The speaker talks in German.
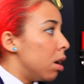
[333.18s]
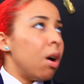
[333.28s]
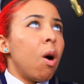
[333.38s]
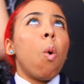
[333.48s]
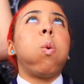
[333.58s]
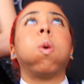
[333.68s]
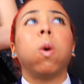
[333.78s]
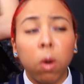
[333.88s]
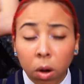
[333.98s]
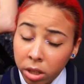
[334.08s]
lebt.
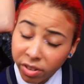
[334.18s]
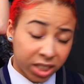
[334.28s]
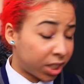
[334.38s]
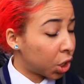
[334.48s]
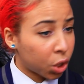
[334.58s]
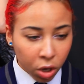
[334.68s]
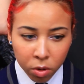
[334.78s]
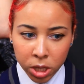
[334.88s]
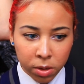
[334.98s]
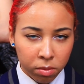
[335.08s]
das
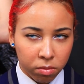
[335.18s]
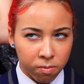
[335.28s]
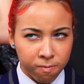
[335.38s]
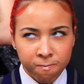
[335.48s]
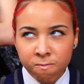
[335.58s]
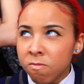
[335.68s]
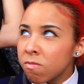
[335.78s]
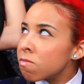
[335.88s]
Skelett war eine Fälschung.